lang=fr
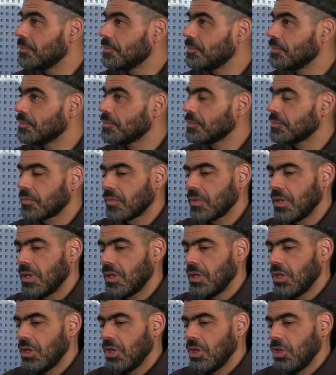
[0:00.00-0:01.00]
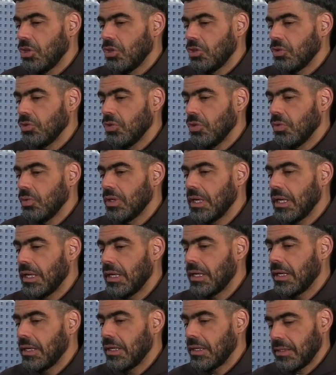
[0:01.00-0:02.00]
Oui, Donc elle
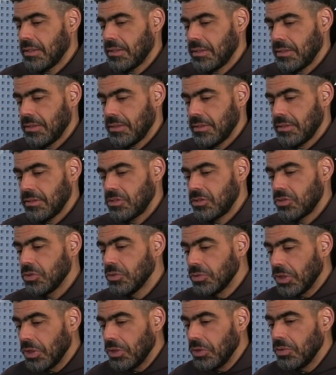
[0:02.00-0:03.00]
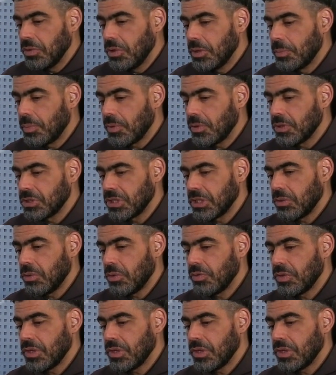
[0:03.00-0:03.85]
a soutenu le projet